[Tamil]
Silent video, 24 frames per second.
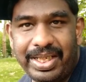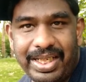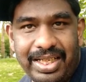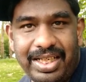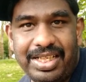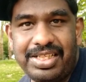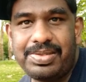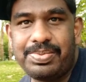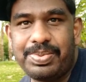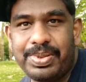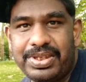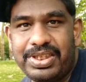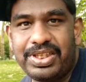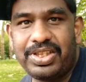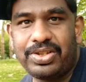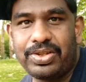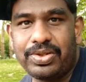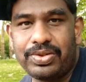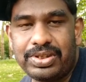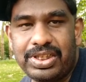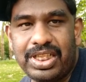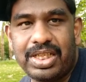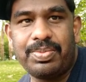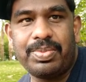இங்கிலீஷ்
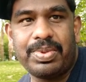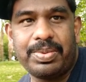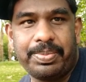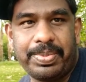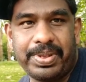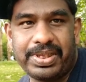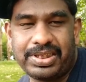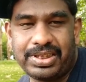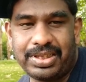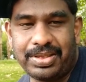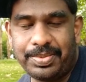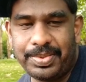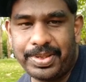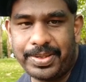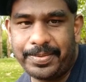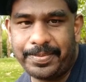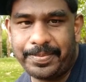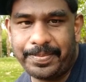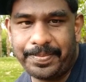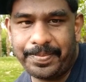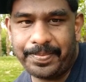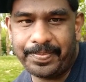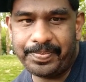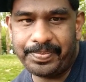பேசிகிட்ருக்கோம் ஜெர்மன் பேசாமல்
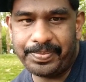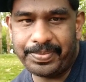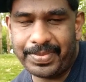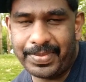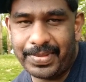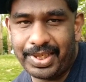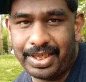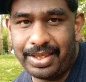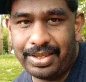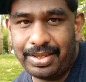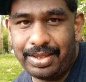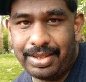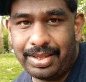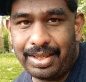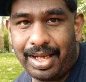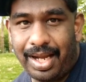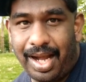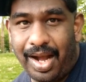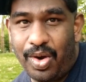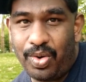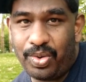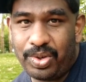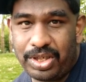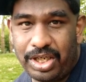
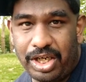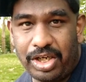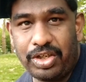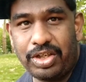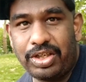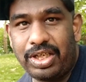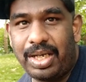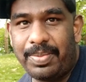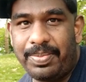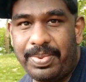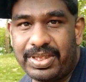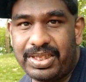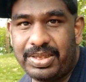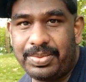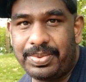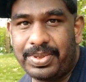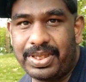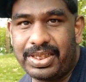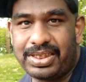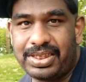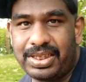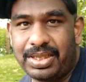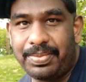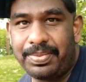அவங்க நாடும்
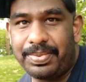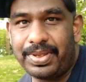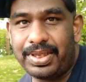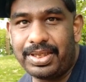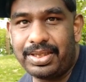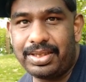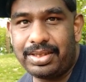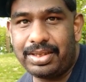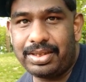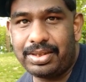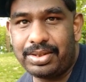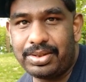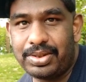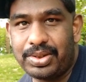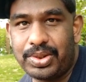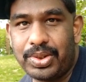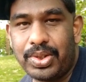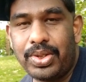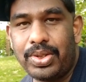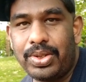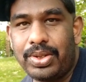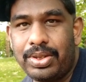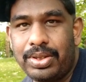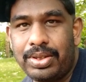காப்பாற்றப்பட்டுச்சு அப்போ
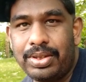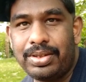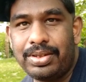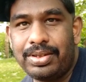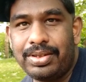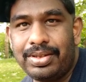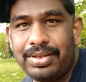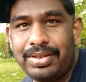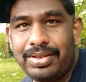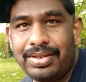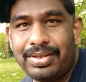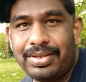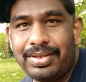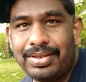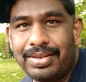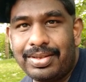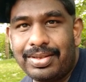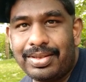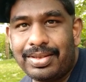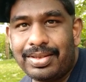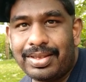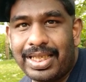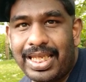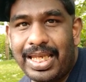ஸோ
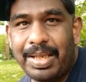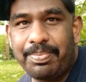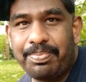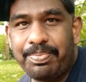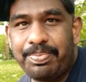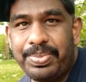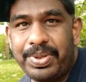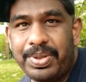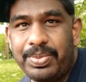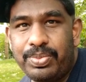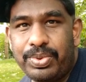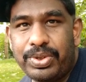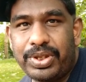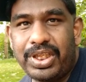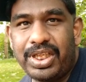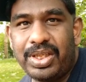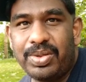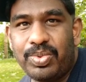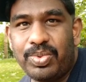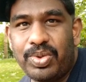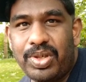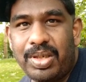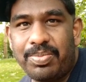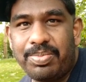எப்போ
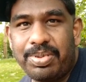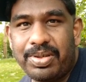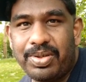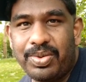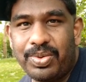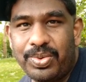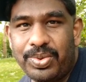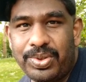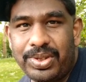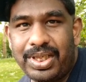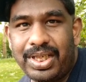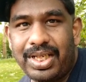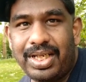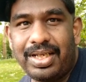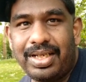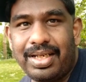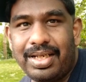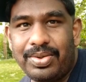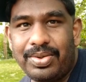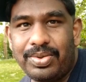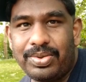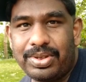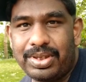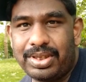முக்கியமோ அப்போ
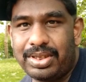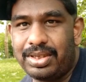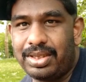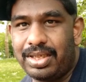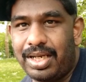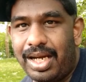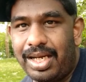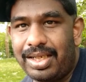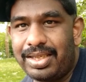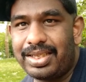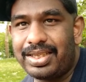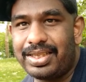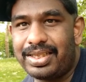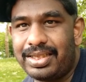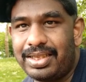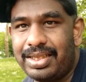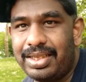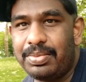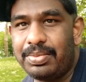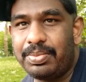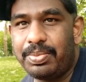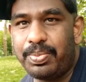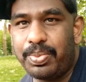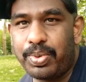ஒழுங்காக ஒரு
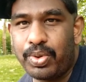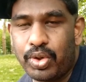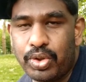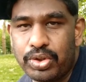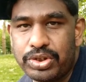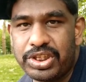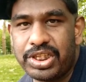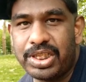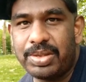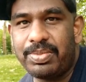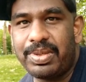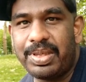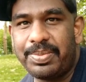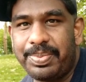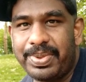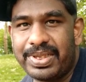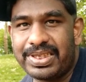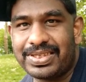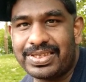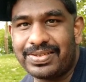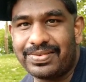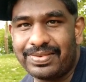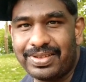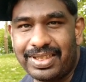நாட்டுக்கு புரோஜனமாக
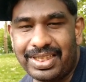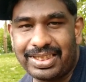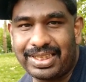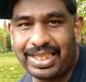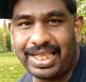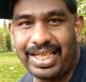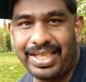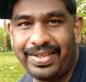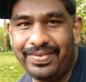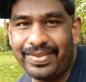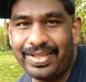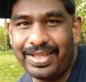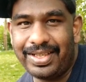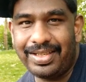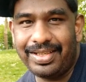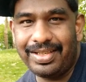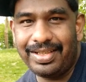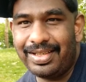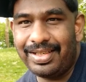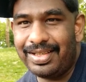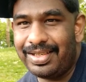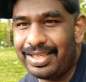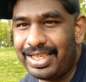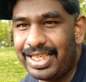பேசுகிறவன் தான் தலைவன்
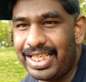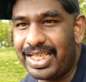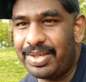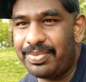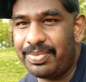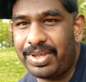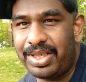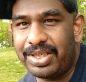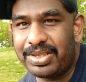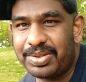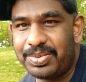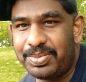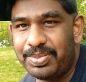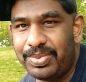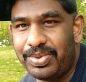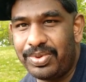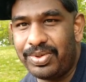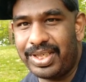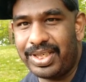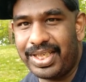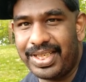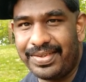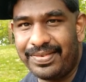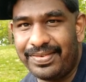நீங்கள் மட்டும்
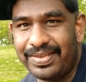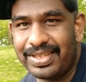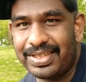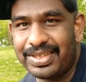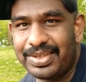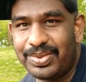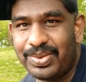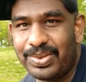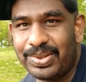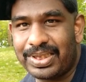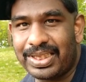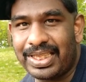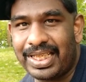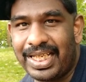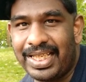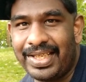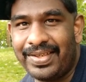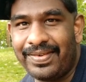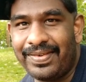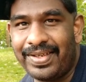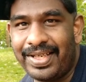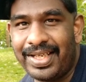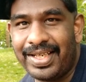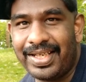மோடி வந்து ஒரு
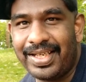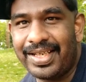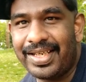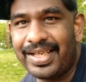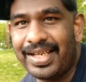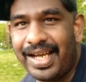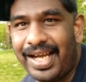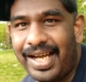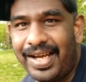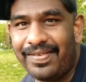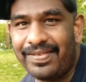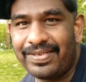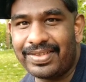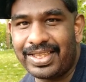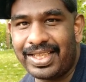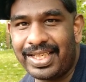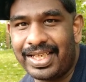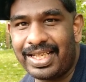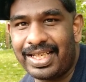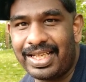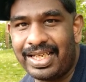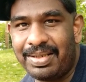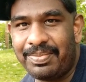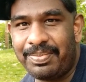தலைவன் அவன்
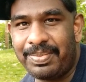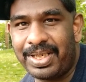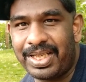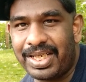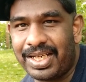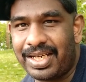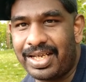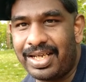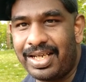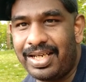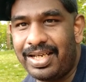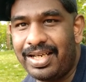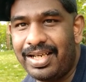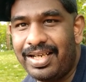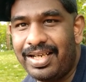தான் எல்லாம் பண்ணுறான்